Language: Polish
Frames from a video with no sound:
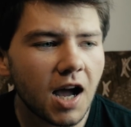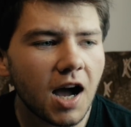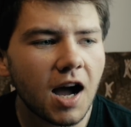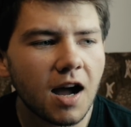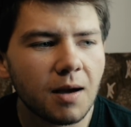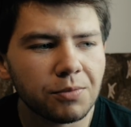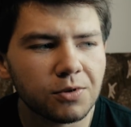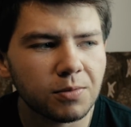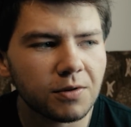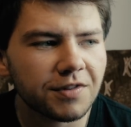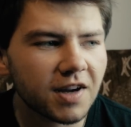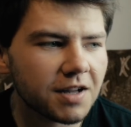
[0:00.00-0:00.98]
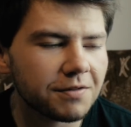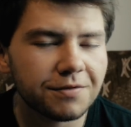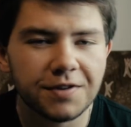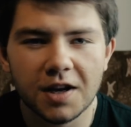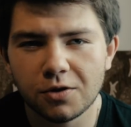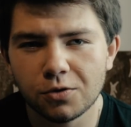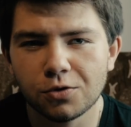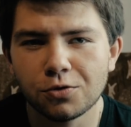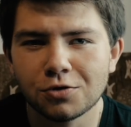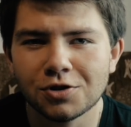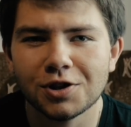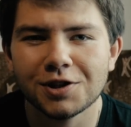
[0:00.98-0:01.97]
A próbowałem wielu
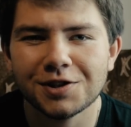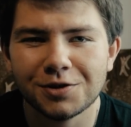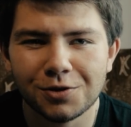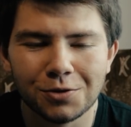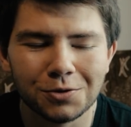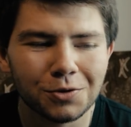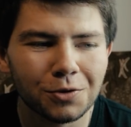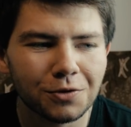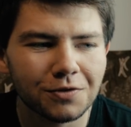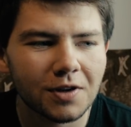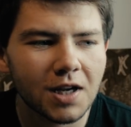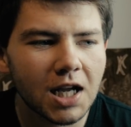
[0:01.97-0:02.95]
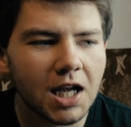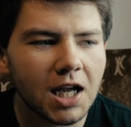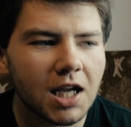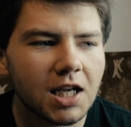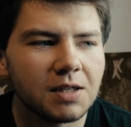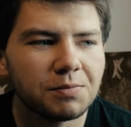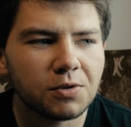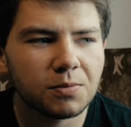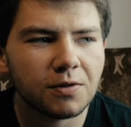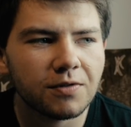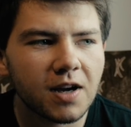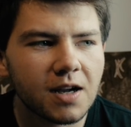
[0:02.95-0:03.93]
różnych skrótów i
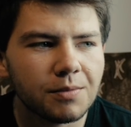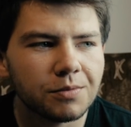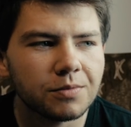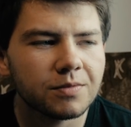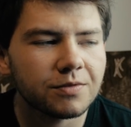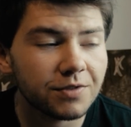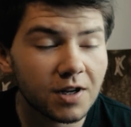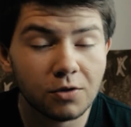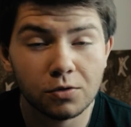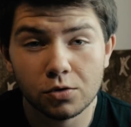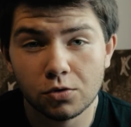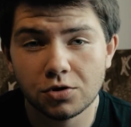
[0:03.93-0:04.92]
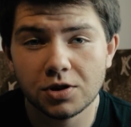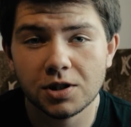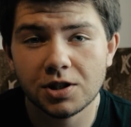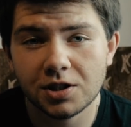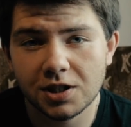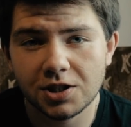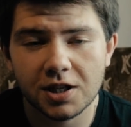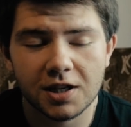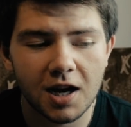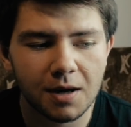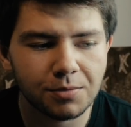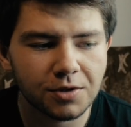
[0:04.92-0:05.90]
próbowałem wielu różnych
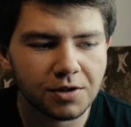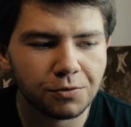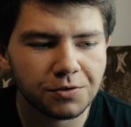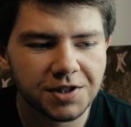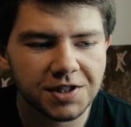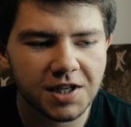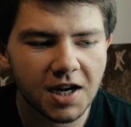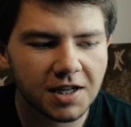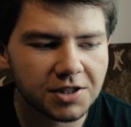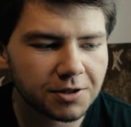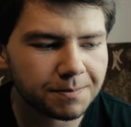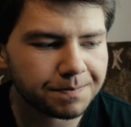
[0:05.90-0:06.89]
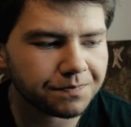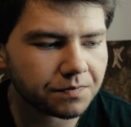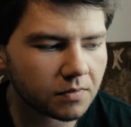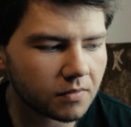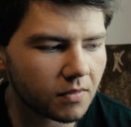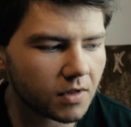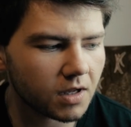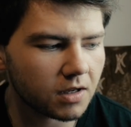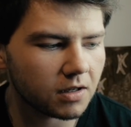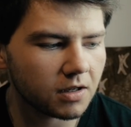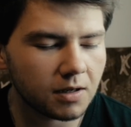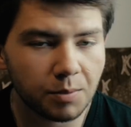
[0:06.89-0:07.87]
ścieżek, aby uzyskać
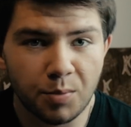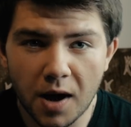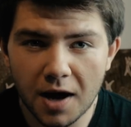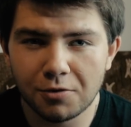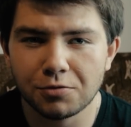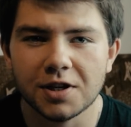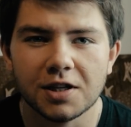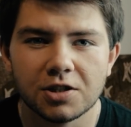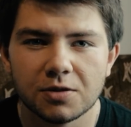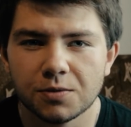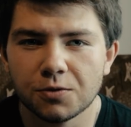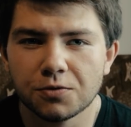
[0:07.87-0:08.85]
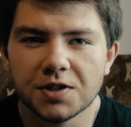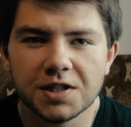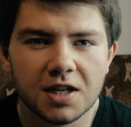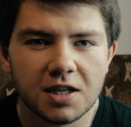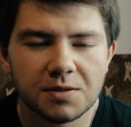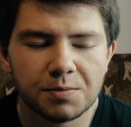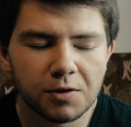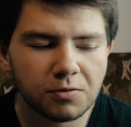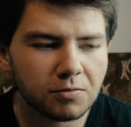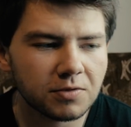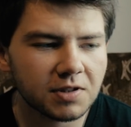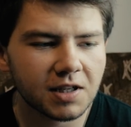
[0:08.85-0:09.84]
pełnię, żeby uzyskać
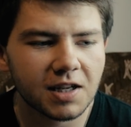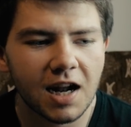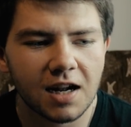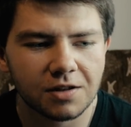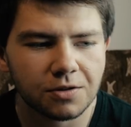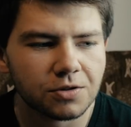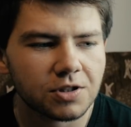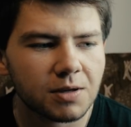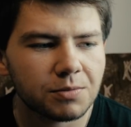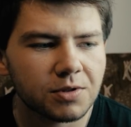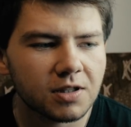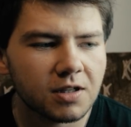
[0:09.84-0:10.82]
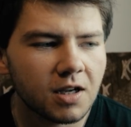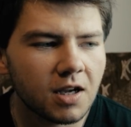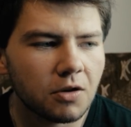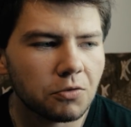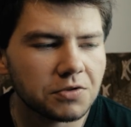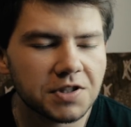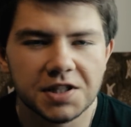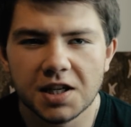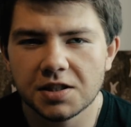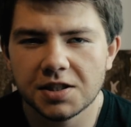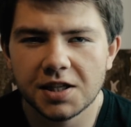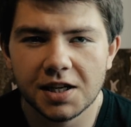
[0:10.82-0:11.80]
pełną integralność, aby
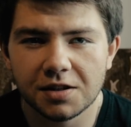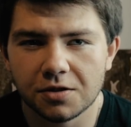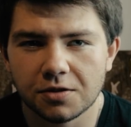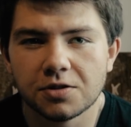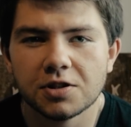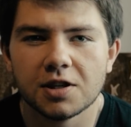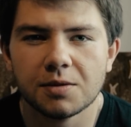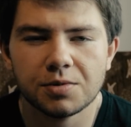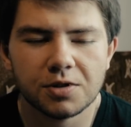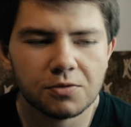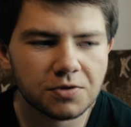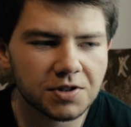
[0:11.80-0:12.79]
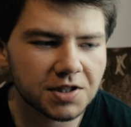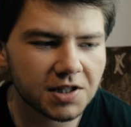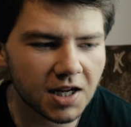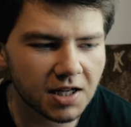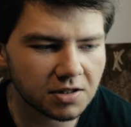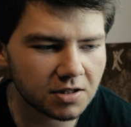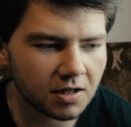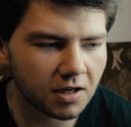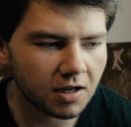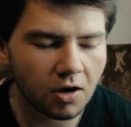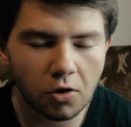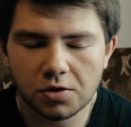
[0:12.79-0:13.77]
uzyskać jedność, aby uzyskać
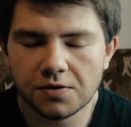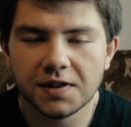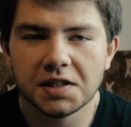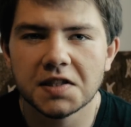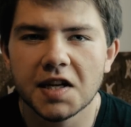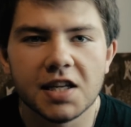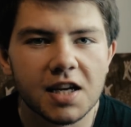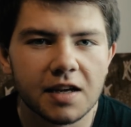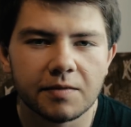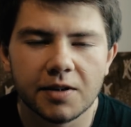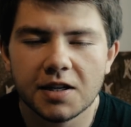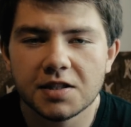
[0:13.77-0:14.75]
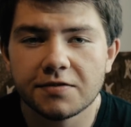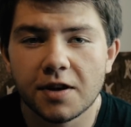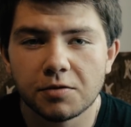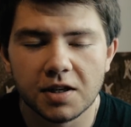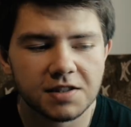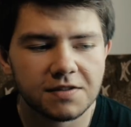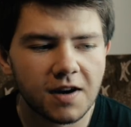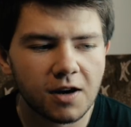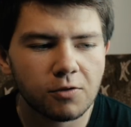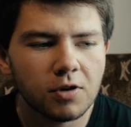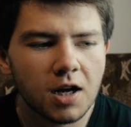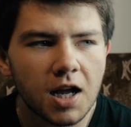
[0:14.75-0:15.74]
oświecenie, jak zwał,
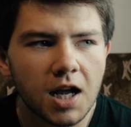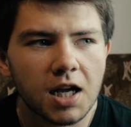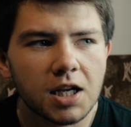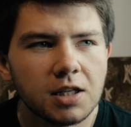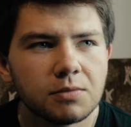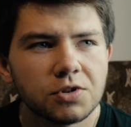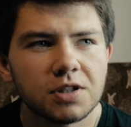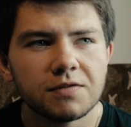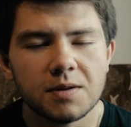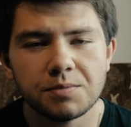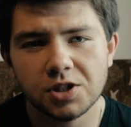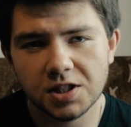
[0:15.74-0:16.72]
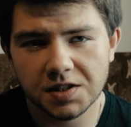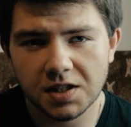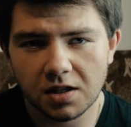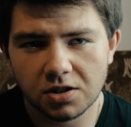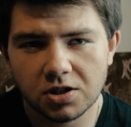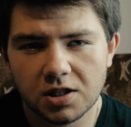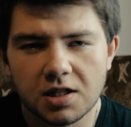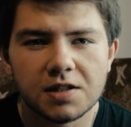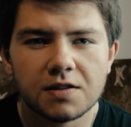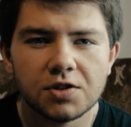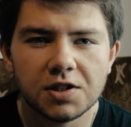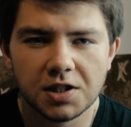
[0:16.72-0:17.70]
zwał. I muszę Wam przyznać, że
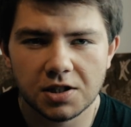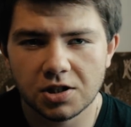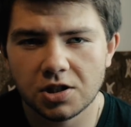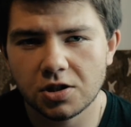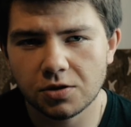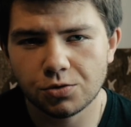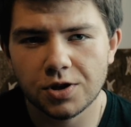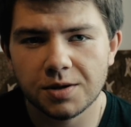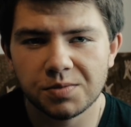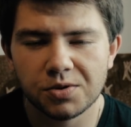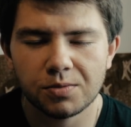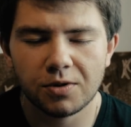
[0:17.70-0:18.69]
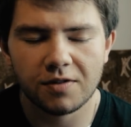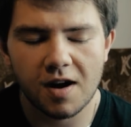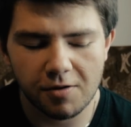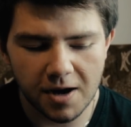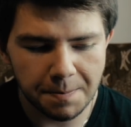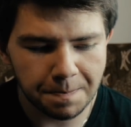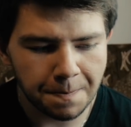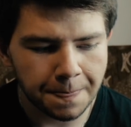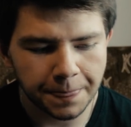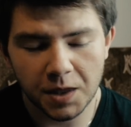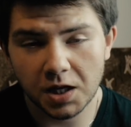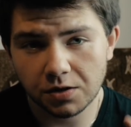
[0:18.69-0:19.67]
ze wszystkich rzeczy, które próbowałem,
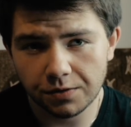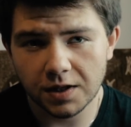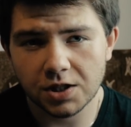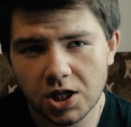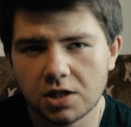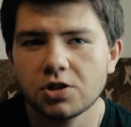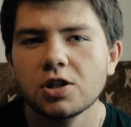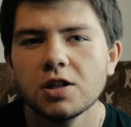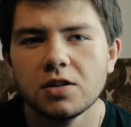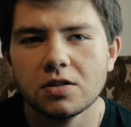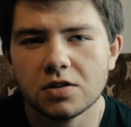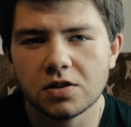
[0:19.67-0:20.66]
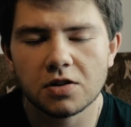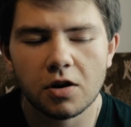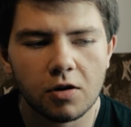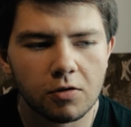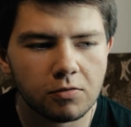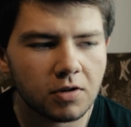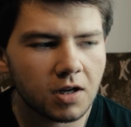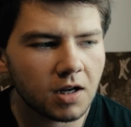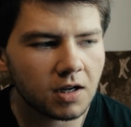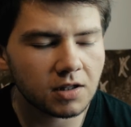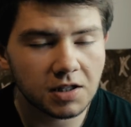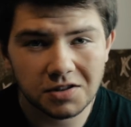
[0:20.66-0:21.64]
te dwie rzeczy są
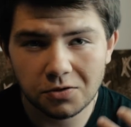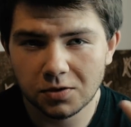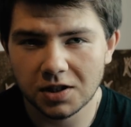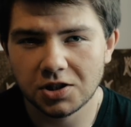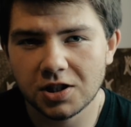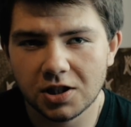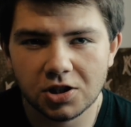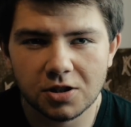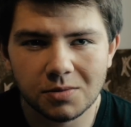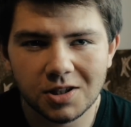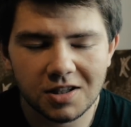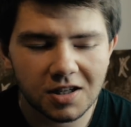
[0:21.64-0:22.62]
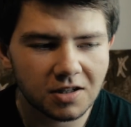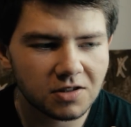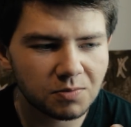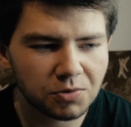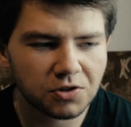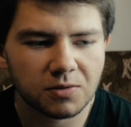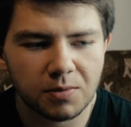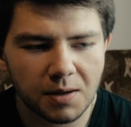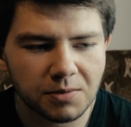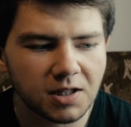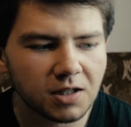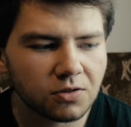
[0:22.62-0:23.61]
najskuteczniejszymi
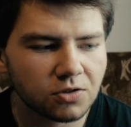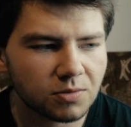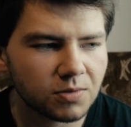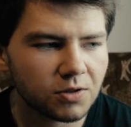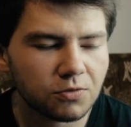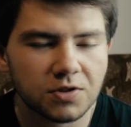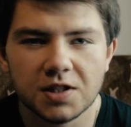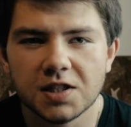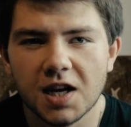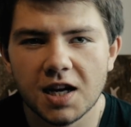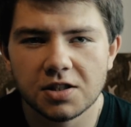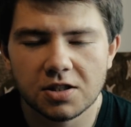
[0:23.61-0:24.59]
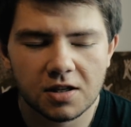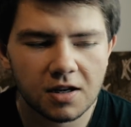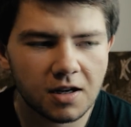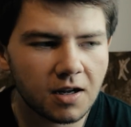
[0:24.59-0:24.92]
sposobami na to, żeby uzyskać